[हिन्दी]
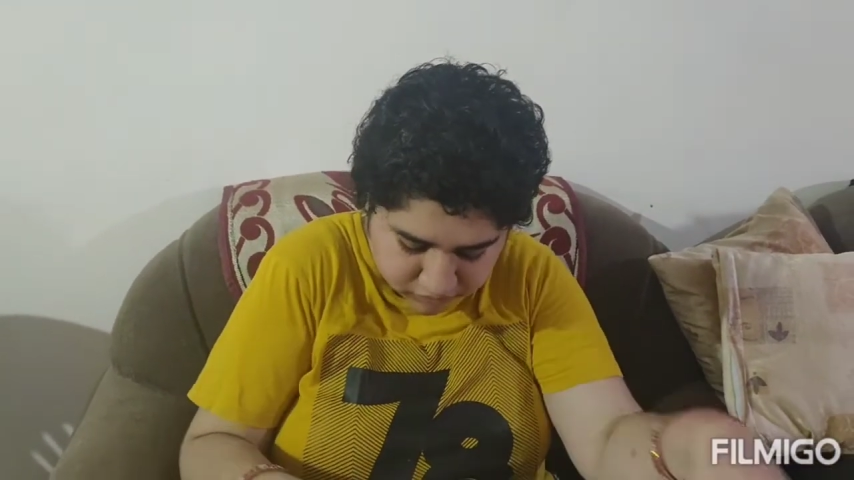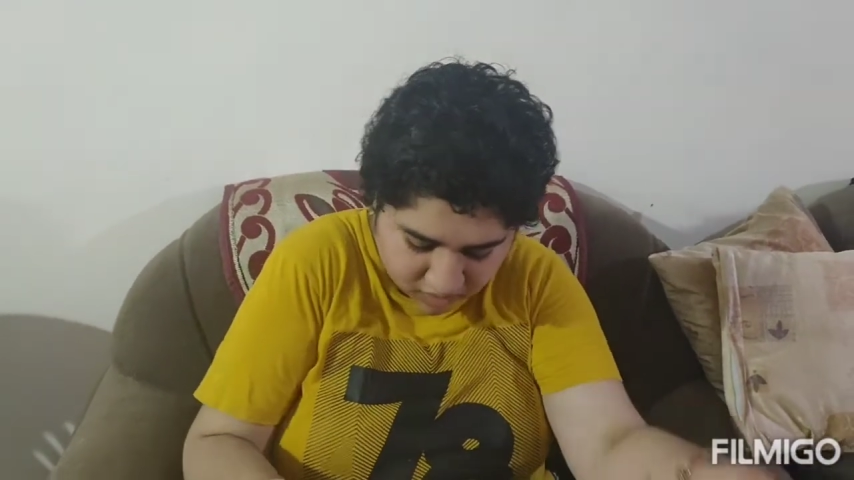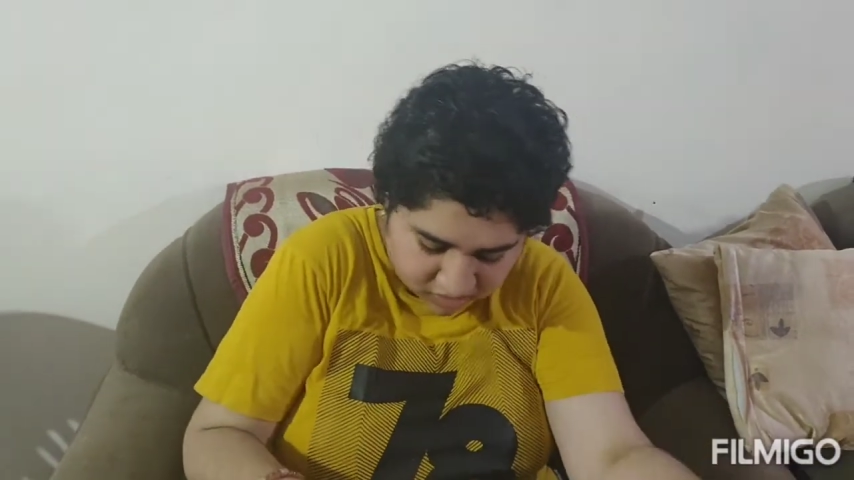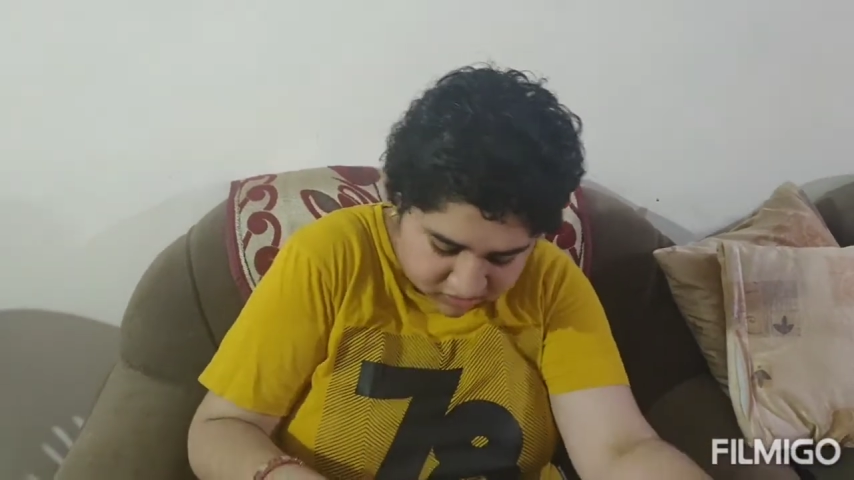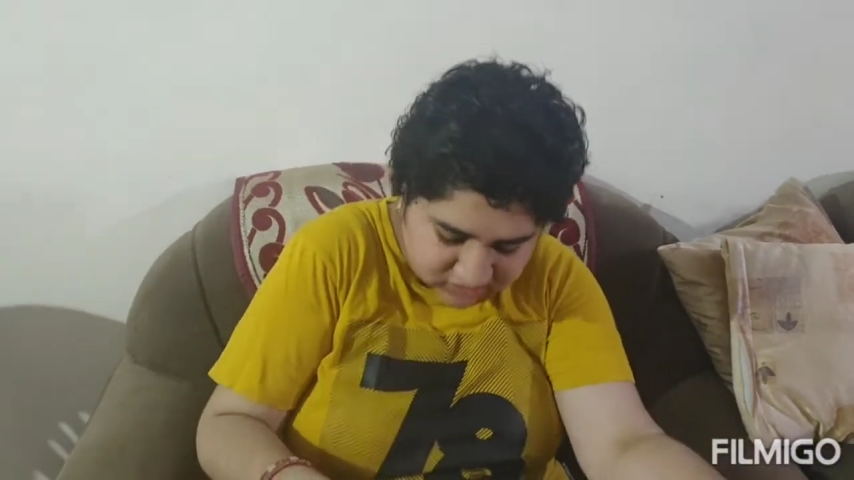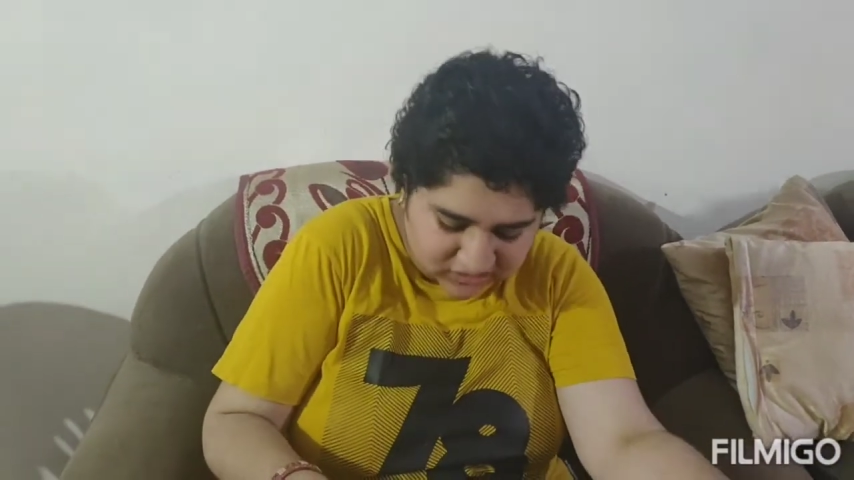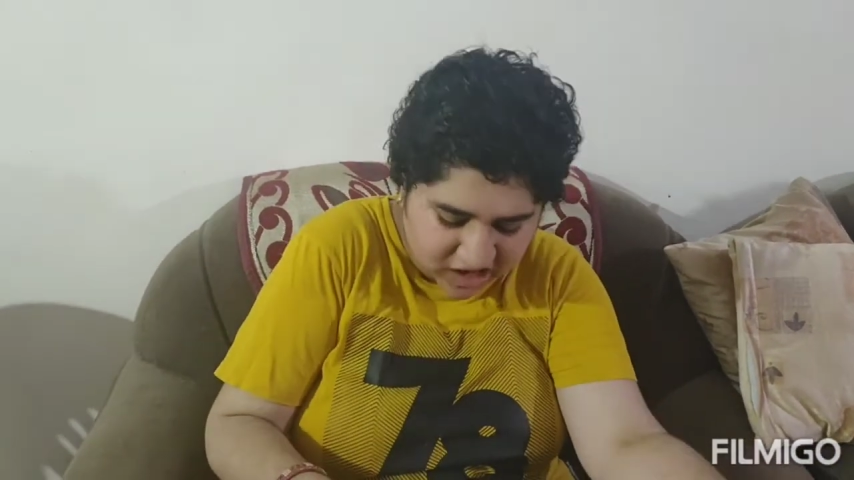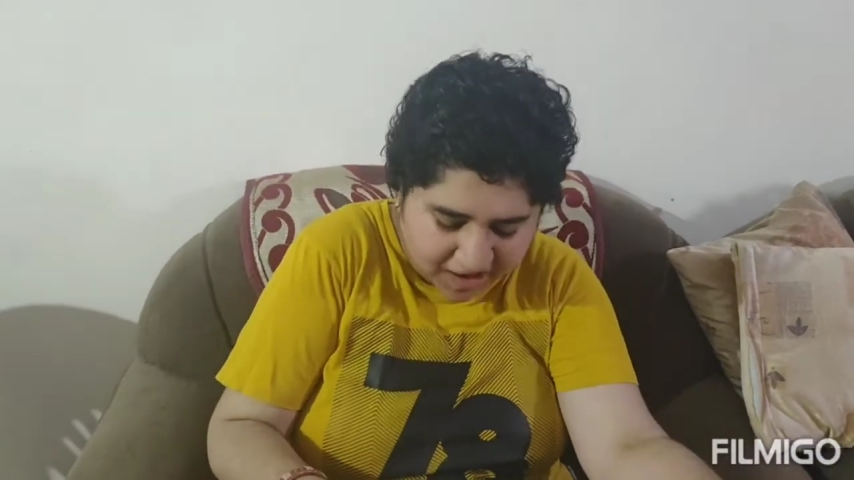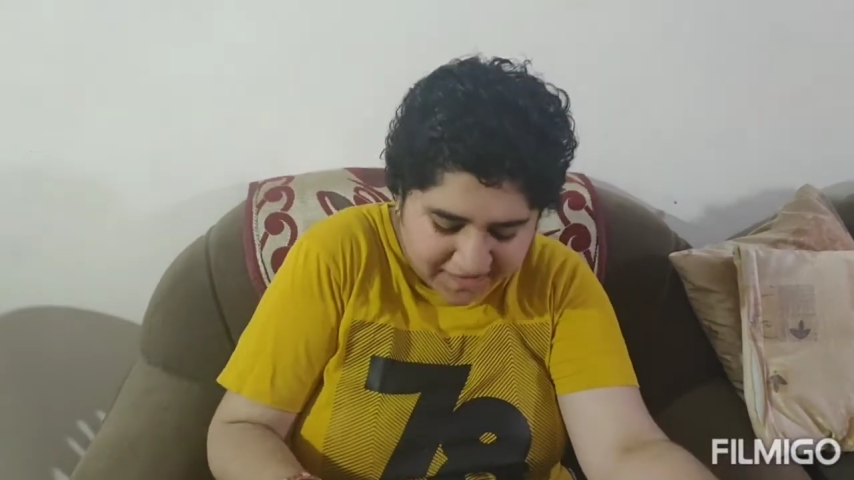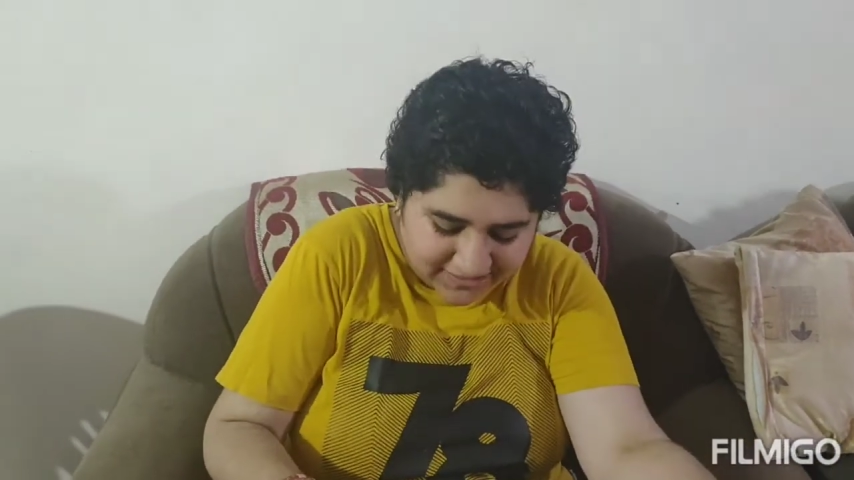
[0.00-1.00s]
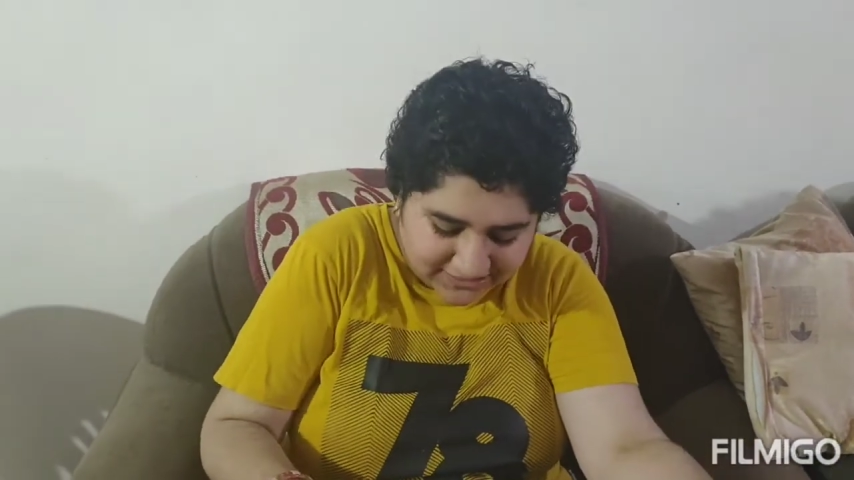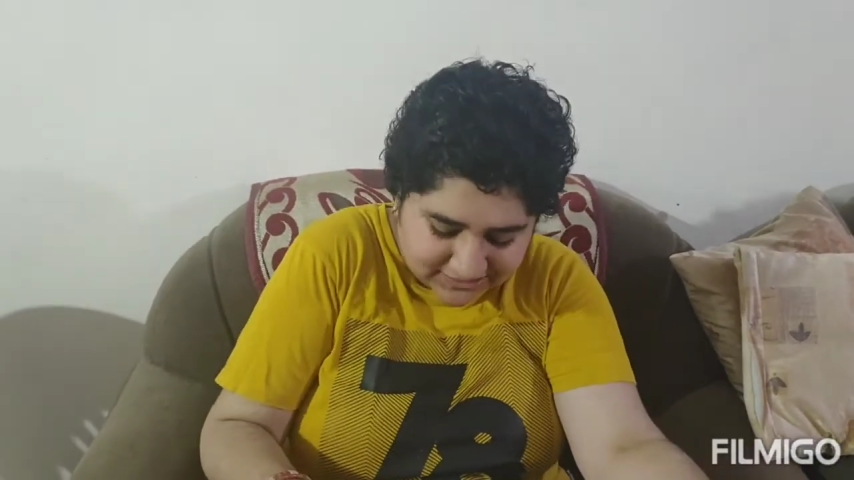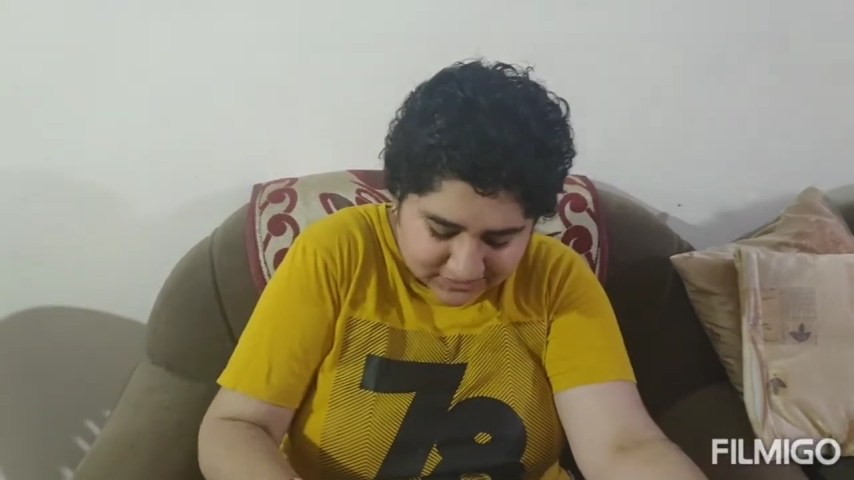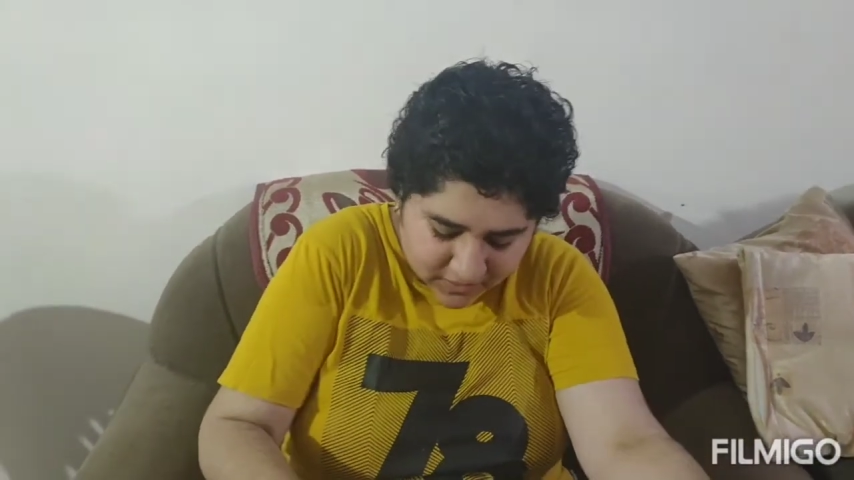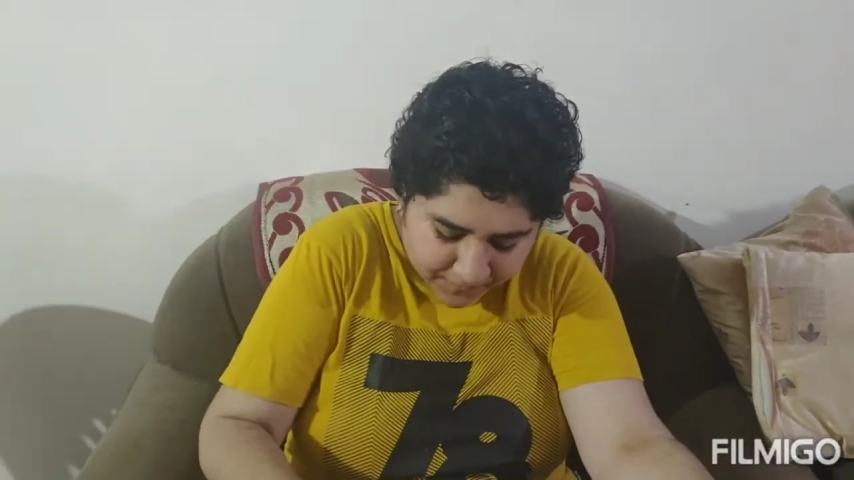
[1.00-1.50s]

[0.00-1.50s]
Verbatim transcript: आयशी जो है अभी बिजी हो गई है